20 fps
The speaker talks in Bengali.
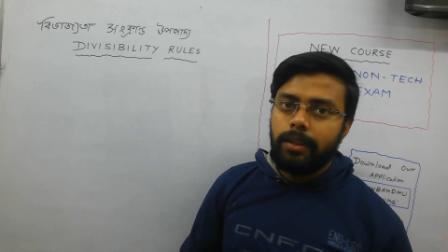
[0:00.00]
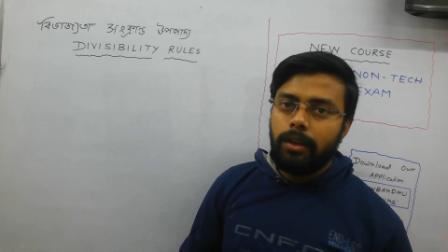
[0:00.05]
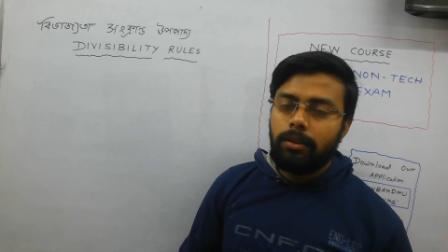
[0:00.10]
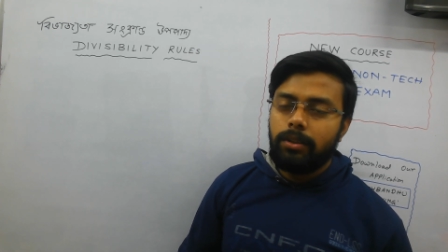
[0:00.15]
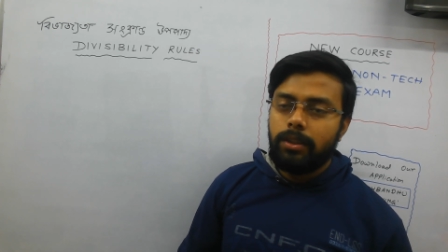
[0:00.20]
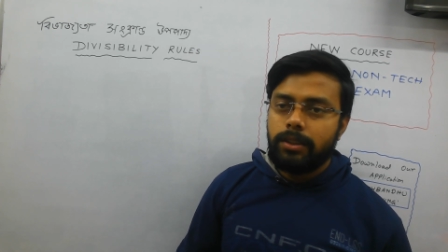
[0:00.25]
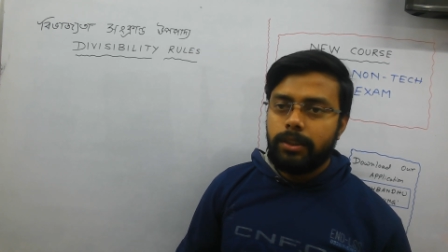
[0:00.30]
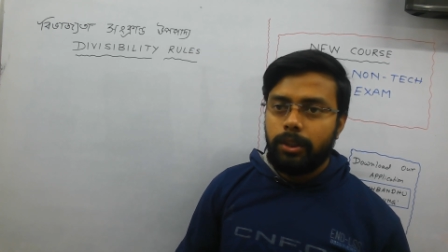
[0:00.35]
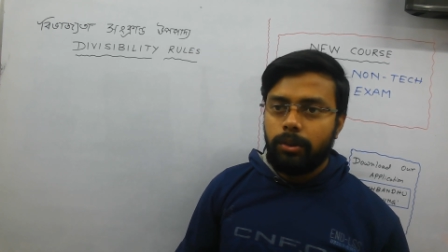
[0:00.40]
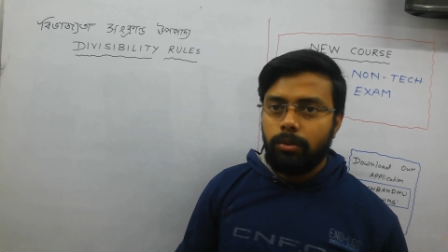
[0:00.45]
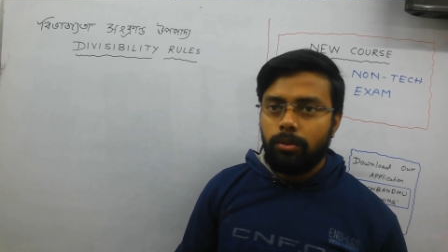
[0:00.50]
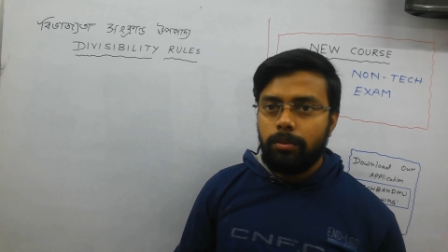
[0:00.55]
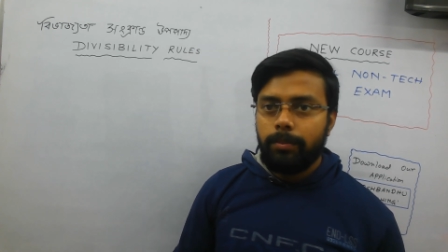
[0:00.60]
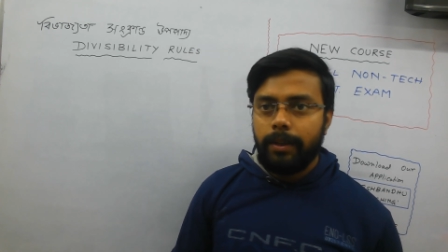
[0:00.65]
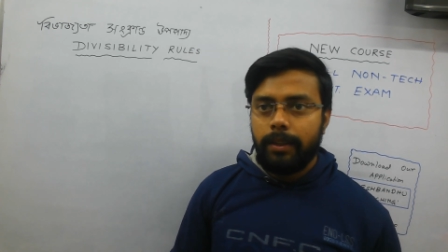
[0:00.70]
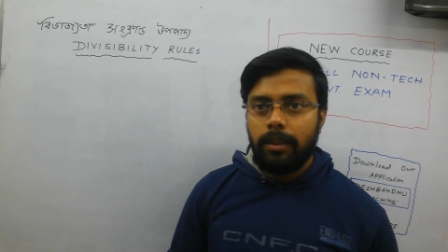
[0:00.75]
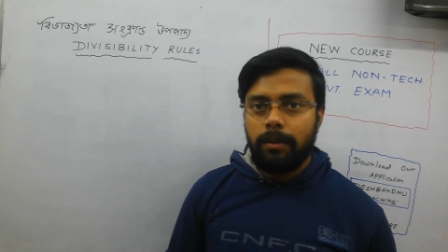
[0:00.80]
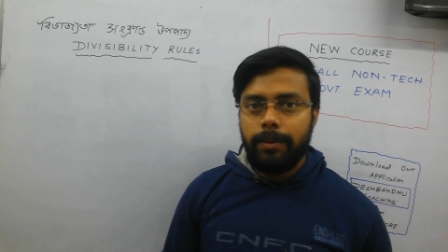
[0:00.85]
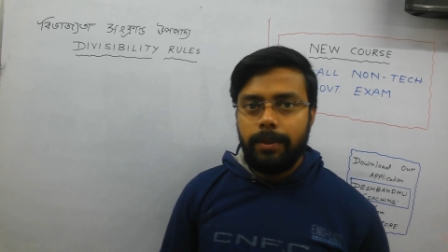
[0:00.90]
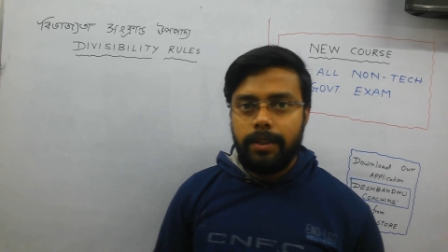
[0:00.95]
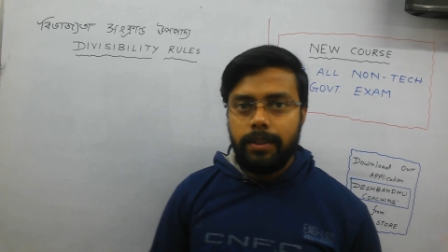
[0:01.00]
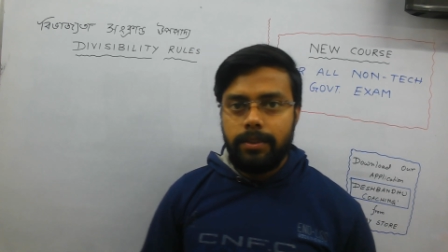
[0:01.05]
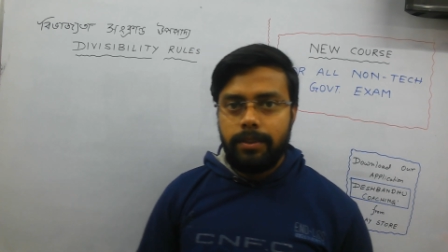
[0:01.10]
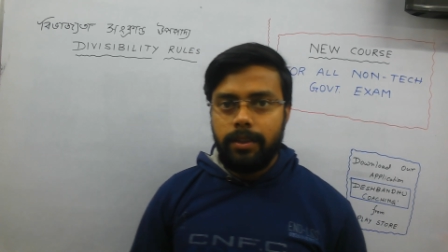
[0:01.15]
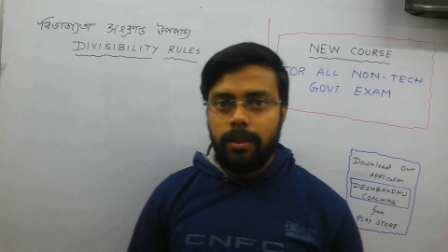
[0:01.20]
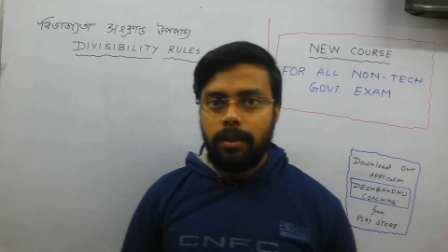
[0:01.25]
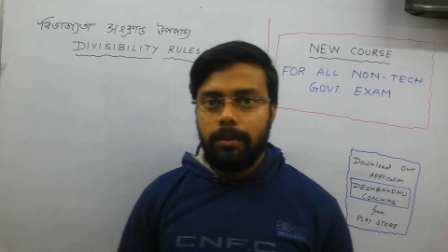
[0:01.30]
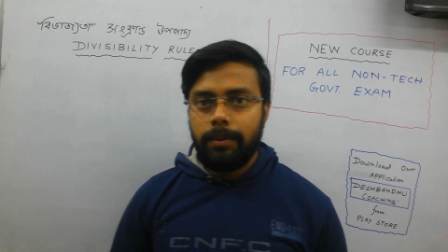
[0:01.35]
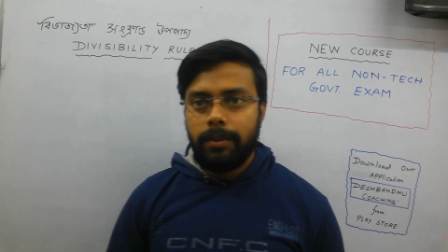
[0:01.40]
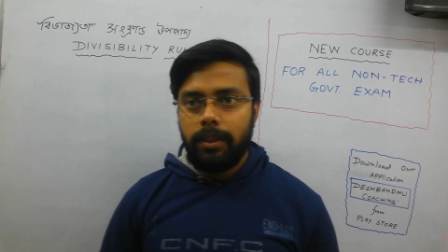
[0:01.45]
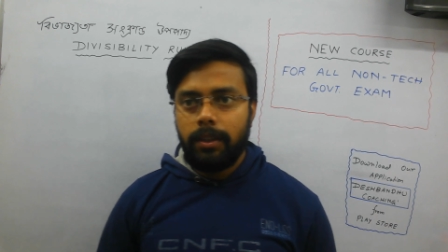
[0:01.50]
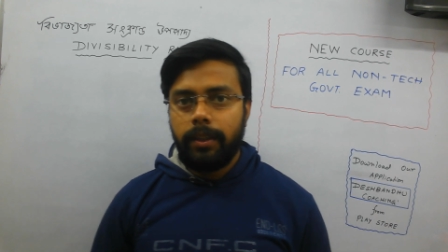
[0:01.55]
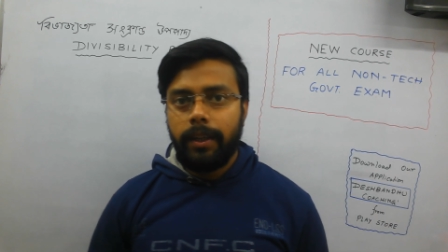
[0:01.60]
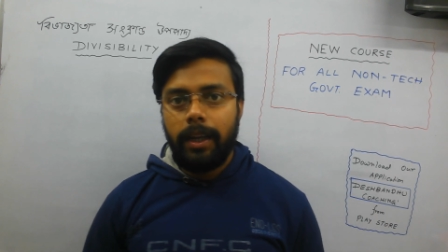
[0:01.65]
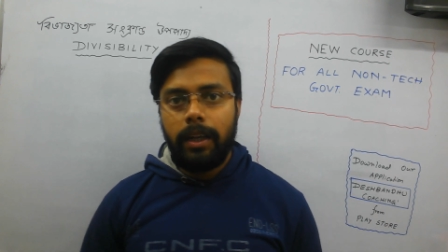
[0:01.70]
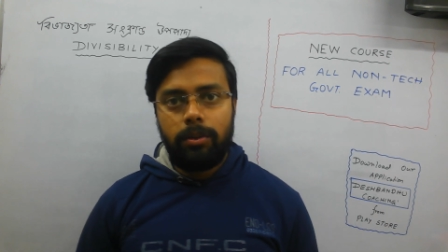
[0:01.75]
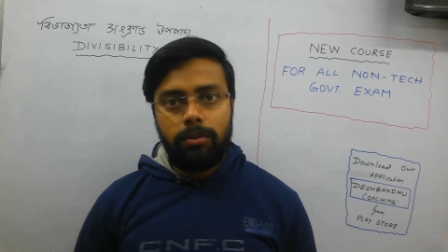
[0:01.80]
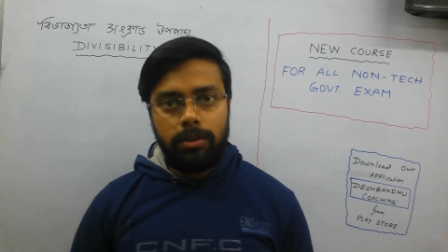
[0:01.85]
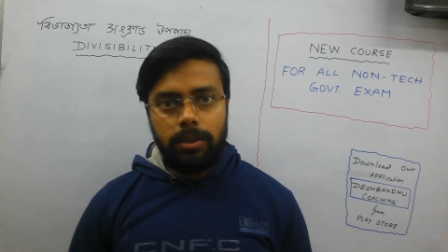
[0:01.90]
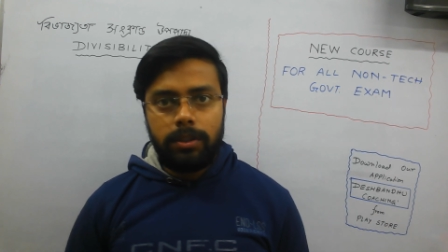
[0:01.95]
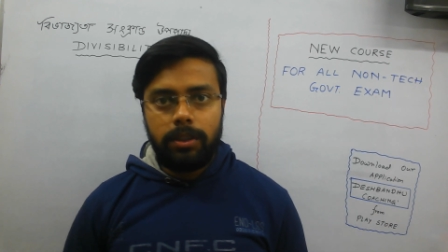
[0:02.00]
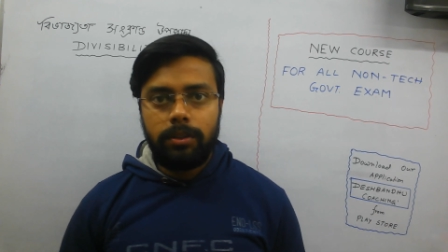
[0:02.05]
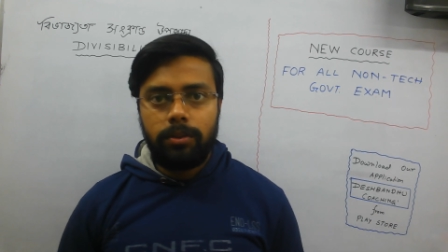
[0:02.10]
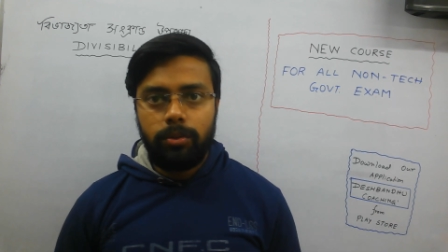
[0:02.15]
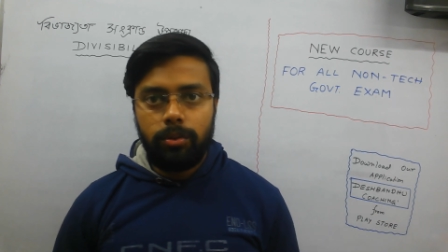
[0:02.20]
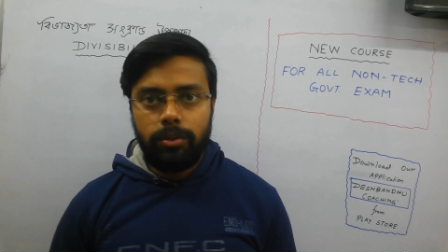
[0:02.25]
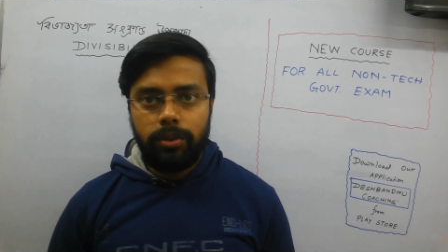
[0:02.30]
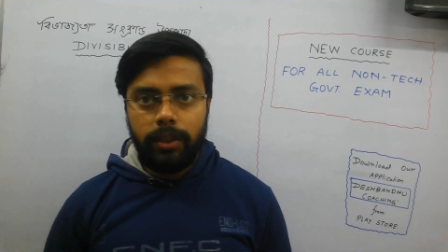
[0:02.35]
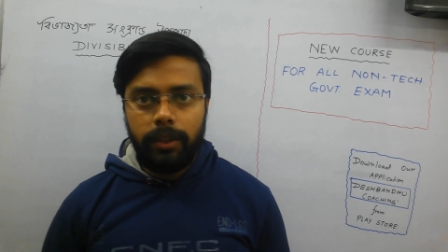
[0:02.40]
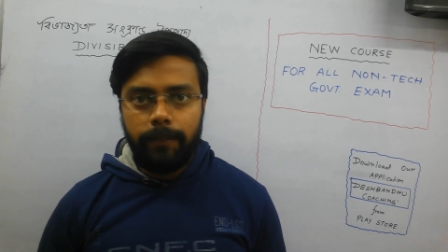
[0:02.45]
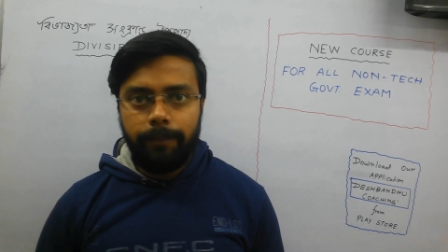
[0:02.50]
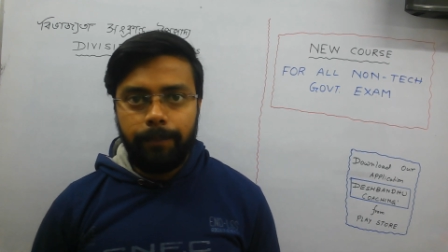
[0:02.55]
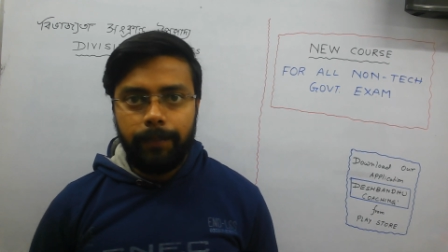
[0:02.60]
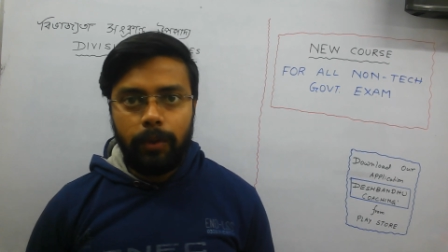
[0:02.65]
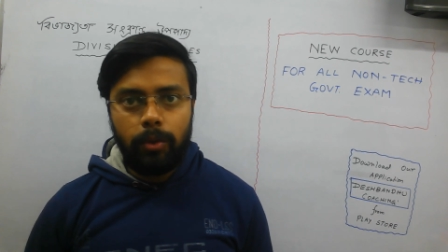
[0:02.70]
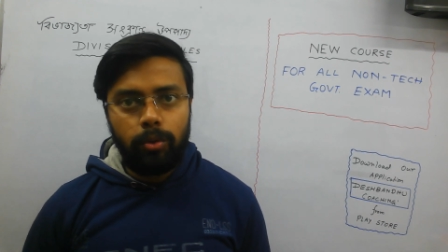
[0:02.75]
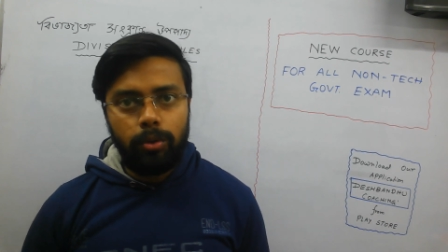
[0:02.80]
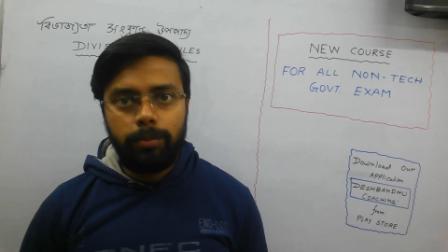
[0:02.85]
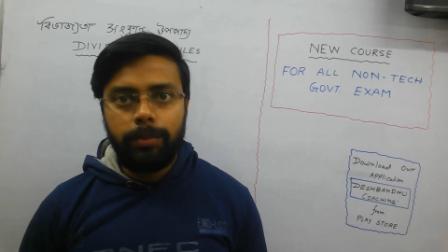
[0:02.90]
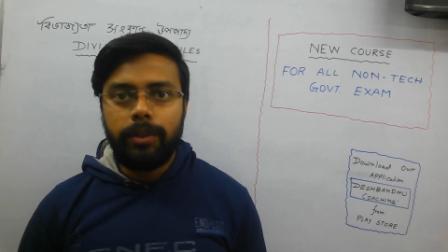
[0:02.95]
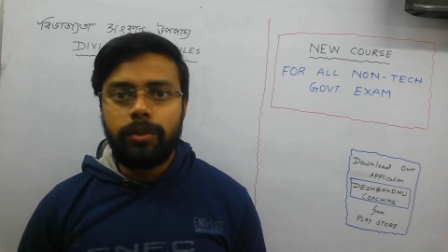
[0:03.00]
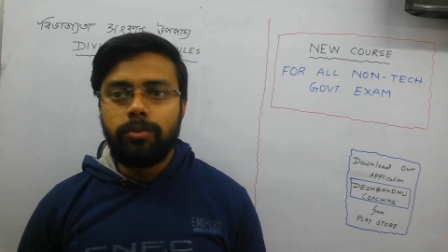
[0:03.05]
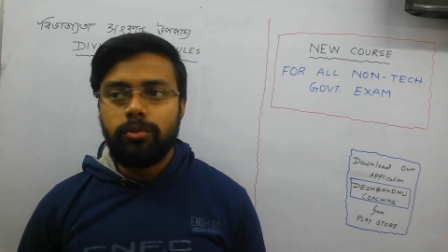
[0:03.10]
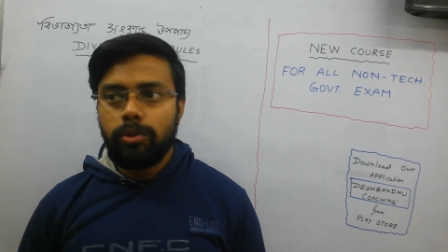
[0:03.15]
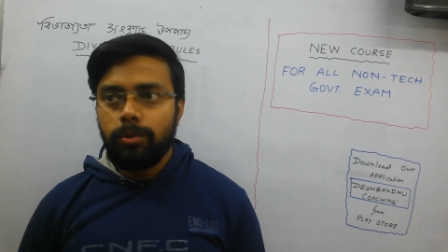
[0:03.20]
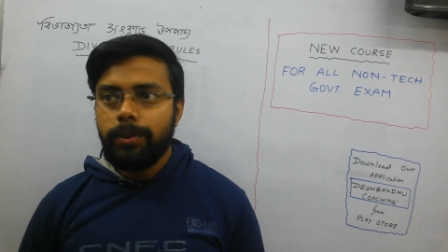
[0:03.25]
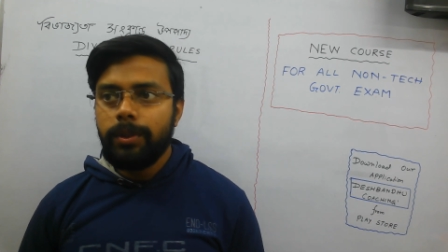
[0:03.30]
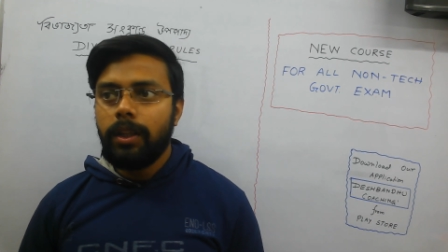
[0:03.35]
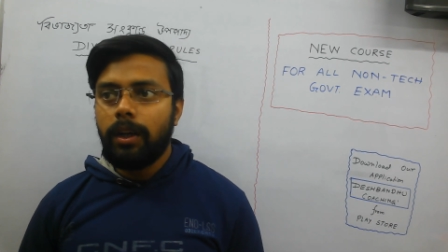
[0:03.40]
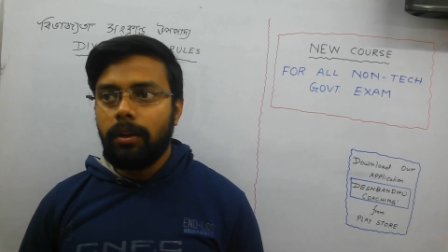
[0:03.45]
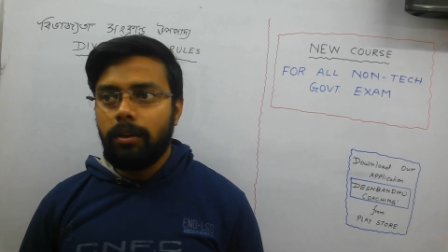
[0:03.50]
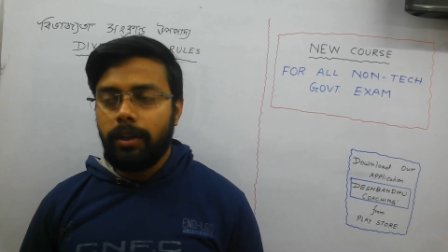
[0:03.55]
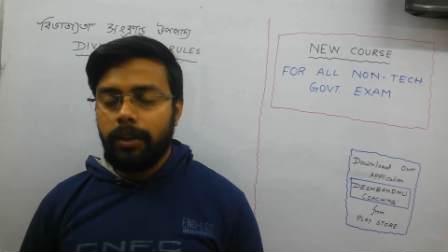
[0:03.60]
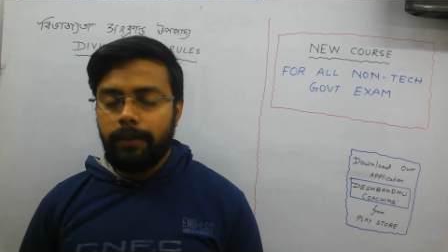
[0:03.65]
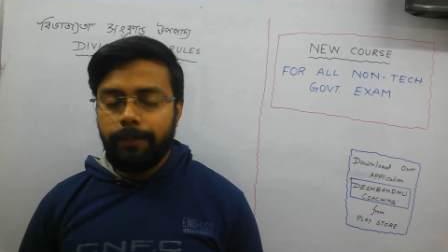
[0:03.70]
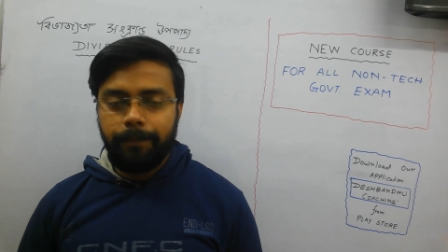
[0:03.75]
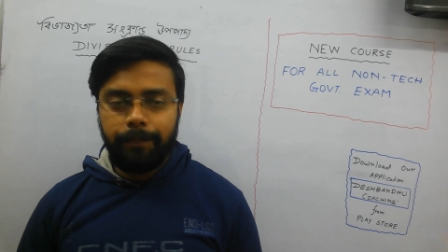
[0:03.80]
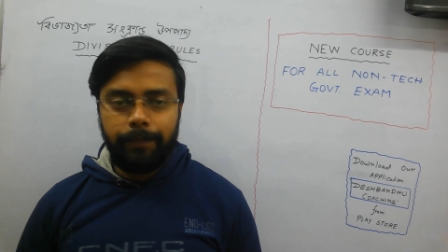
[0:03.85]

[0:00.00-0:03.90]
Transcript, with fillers: তাহলে যে কোনো ম্যাথামেটিক্সের আমাদের ক্যালকুলেশন করতে খুবই সুবিধা হয়